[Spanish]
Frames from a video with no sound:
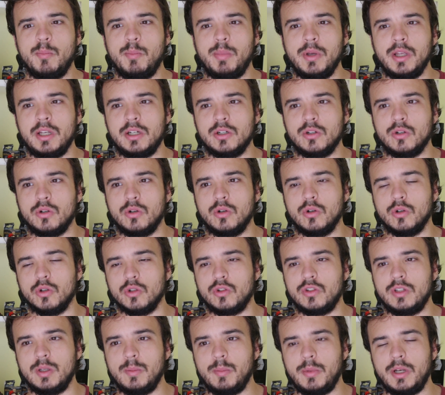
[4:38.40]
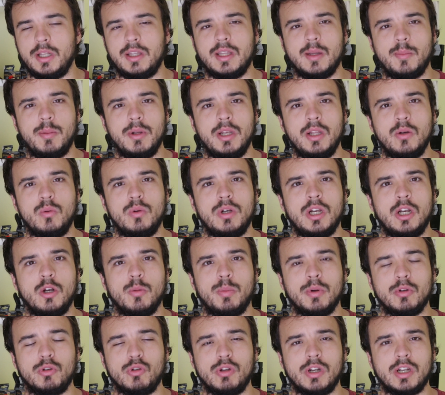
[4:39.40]
pero siempre en estas películas los
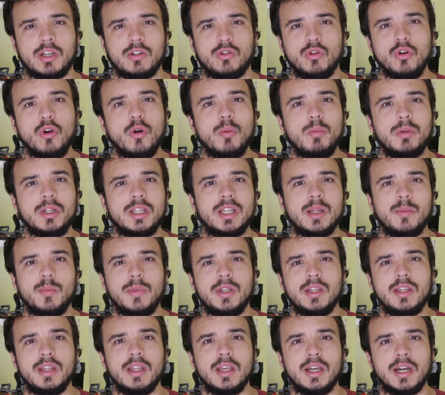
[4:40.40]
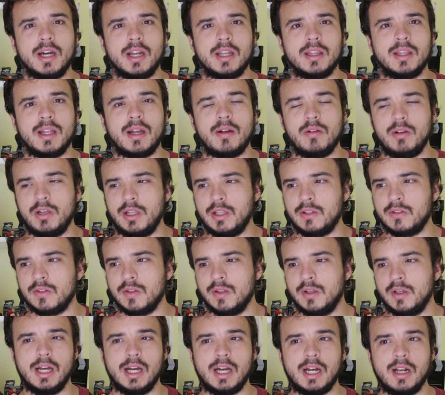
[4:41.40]
personajes son completamente descartables.
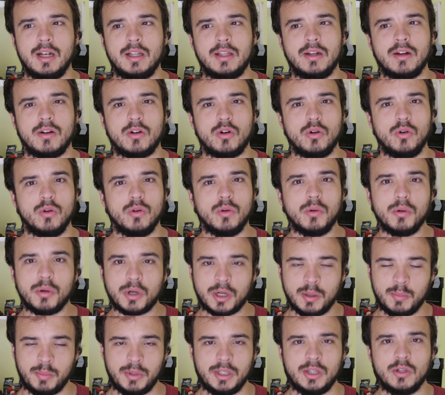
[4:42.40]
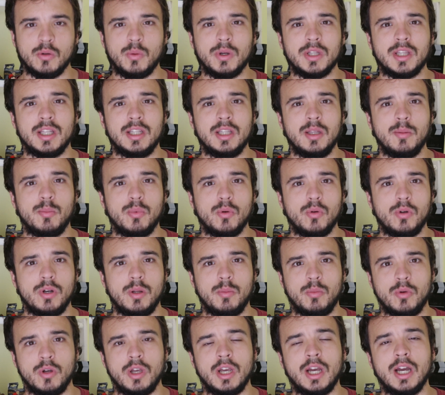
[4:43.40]
Acá el trabajo, repito, bastante pobre
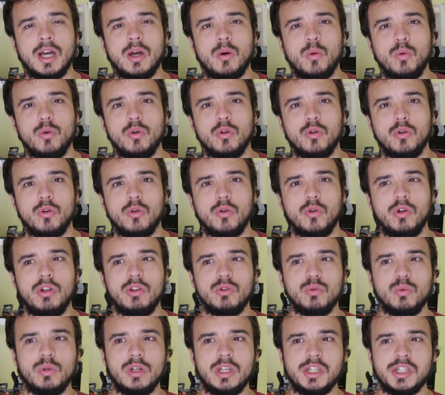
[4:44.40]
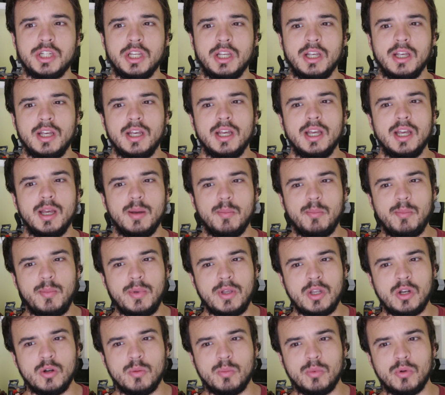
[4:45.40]
porque cada uno es un cliché.
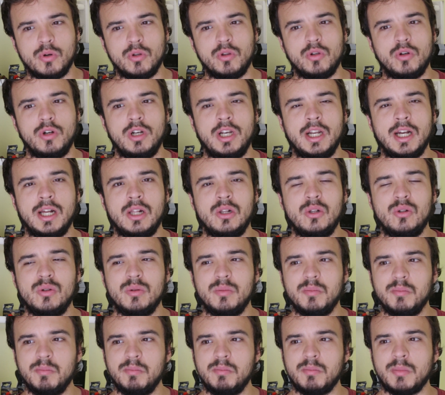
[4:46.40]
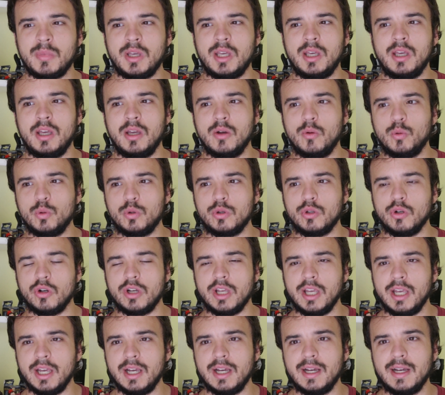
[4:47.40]
Pero por otro lado, me gustó
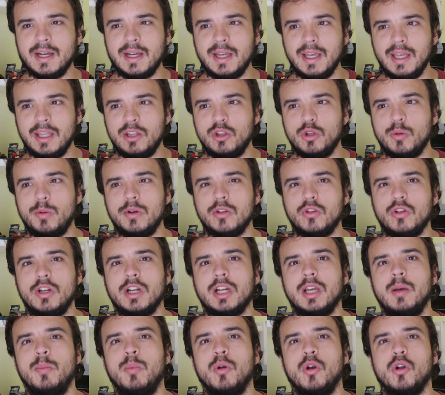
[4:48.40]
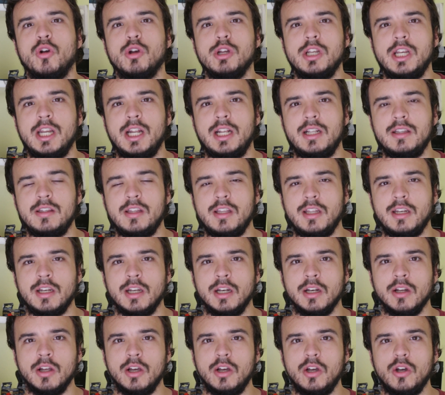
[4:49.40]
que estos personajes por lo general
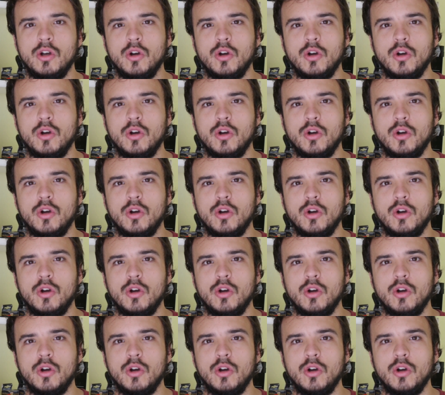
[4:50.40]
tienen